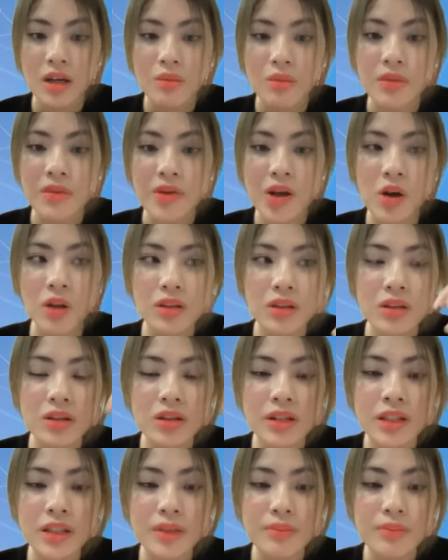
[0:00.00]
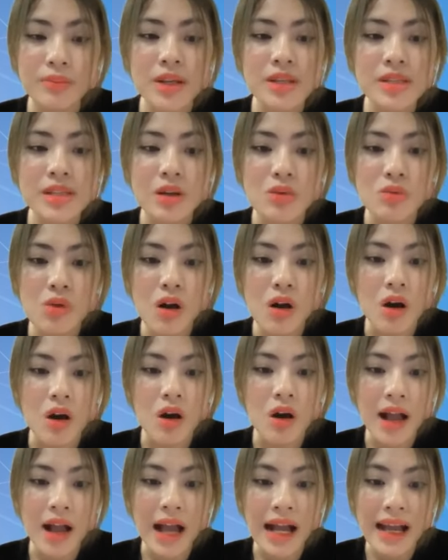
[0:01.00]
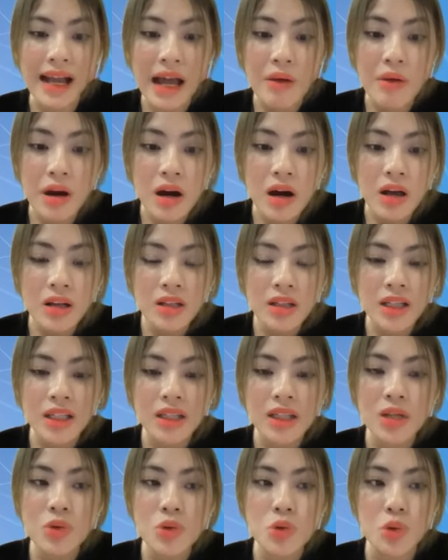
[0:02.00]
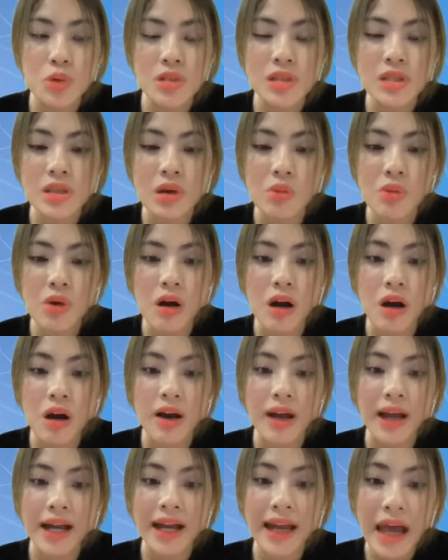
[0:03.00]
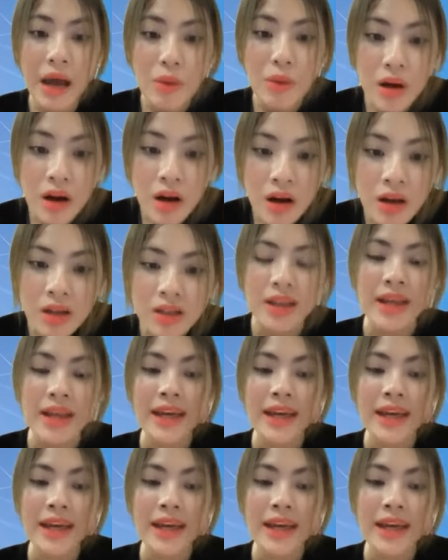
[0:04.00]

Bởi vì con người thì mức sống của họ càng cao hơn, cái tiêu chuẩn sống của họ càng cao hơn,